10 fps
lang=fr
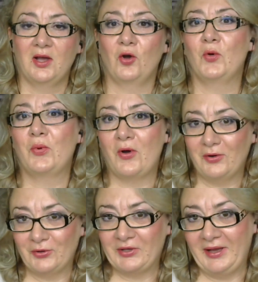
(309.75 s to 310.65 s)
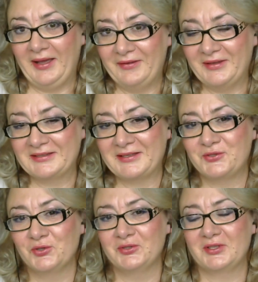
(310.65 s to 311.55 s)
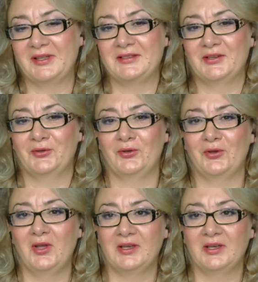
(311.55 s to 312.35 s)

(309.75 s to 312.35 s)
reprend le carré avec Saturne, c'est-à-dire que